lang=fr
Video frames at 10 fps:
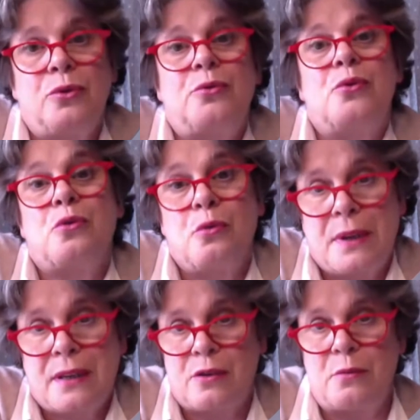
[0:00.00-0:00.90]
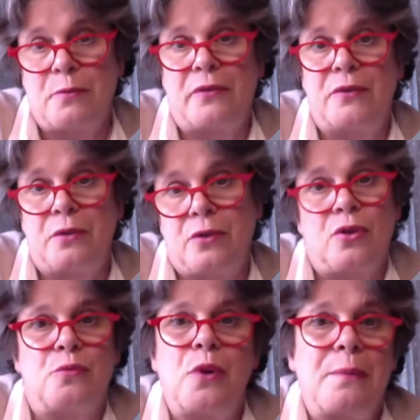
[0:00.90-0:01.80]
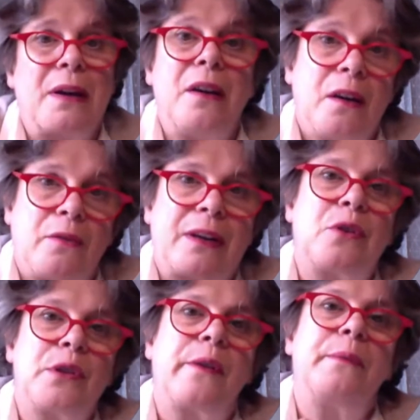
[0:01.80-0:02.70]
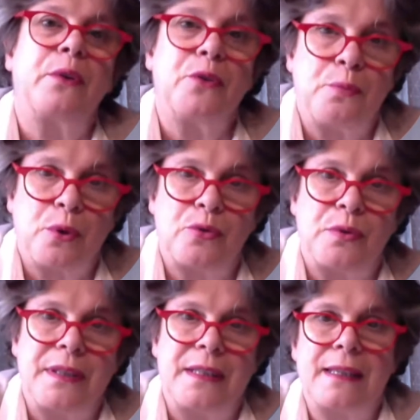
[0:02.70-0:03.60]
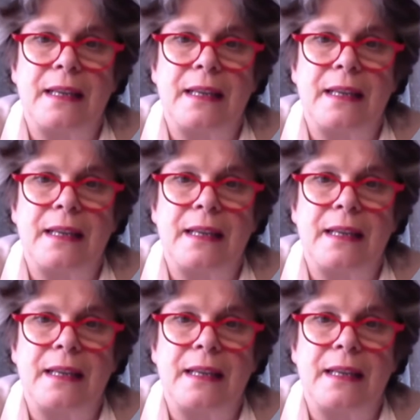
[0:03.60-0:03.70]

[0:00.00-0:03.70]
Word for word: au lieu de subir ce moment de changement, eh bien, on va le transformer en opportunité.